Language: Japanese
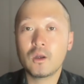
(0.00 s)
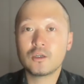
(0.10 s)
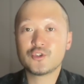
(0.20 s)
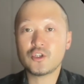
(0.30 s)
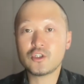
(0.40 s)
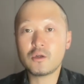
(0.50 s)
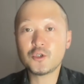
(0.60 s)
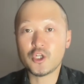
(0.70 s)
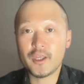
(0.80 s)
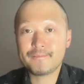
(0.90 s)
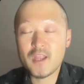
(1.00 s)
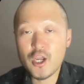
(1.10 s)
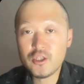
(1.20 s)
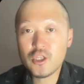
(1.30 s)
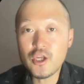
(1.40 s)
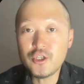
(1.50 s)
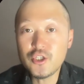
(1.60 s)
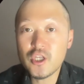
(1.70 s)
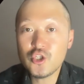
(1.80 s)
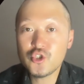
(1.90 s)
生成されましたね。だいたい2、
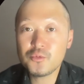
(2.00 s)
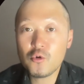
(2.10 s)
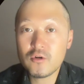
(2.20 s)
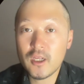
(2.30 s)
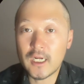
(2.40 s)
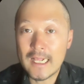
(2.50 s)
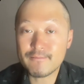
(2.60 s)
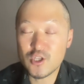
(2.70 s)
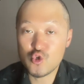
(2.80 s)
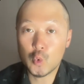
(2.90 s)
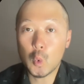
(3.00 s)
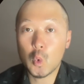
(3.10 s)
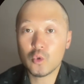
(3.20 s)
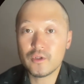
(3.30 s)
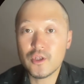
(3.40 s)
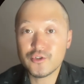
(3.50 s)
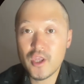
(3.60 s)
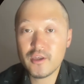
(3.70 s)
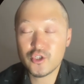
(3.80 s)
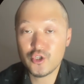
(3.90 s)
30秒ぐらいかなっていうところでです
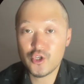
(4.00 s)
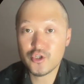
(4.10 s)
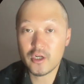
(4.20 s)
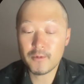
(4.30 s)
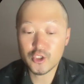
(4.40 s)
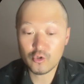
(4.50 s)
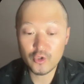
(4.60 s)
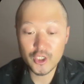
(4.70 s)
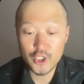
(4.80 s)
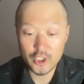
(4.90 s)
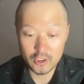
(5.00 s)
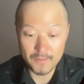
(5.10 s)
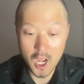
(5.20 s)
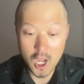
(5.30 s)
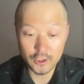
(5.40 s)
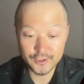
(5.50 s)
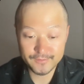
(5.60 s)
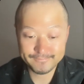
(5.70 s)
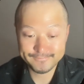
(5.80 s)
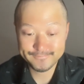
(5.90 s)
ね、生成されましたので聞いていきます。
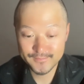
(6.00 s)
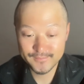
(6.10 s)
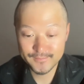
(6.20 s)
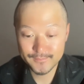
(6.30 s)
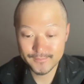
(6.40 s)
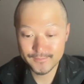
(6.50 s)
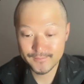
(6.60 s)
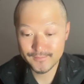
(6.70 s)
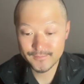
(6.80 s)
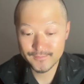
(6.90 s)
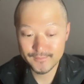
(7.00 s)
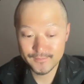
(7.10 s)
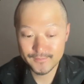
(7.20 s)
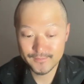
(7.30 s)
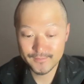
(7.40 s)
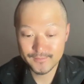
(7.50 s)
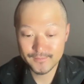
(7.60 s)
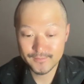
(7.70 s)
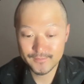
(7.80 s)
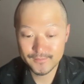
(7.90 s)
出会いと別れの
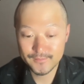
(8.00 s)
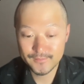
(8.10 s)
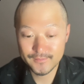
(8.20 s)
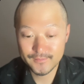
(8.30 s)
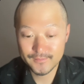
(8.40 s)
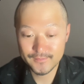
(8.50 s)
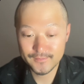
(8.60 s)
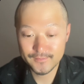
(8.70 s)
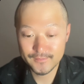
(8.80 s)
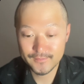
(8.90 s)
瞬間に